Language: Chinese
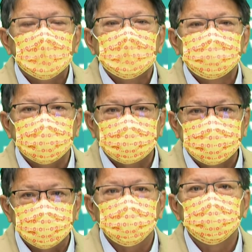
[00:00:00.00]
再次，
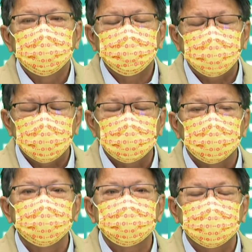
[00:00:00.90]
屏东
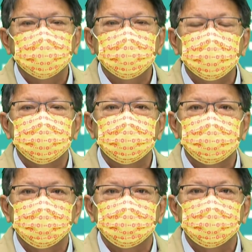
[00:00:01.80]
县的疫情指挥
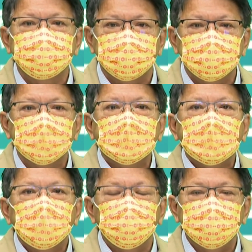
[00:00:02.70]
中心
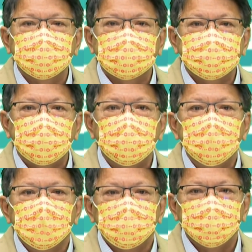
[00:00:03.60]
呼吁大家
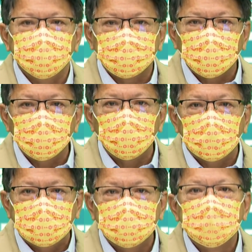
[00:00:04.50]
不要恐慌，
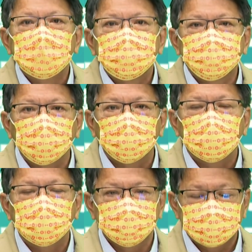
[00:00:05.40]
做
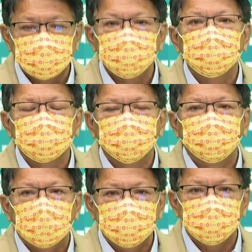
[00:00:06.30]
好自我的防
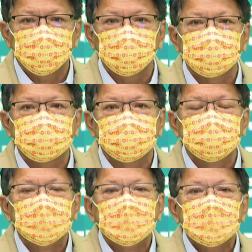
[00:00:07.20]
疫措施。
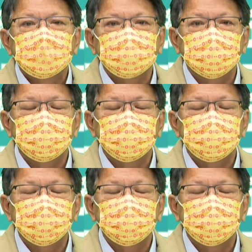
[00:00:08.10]
在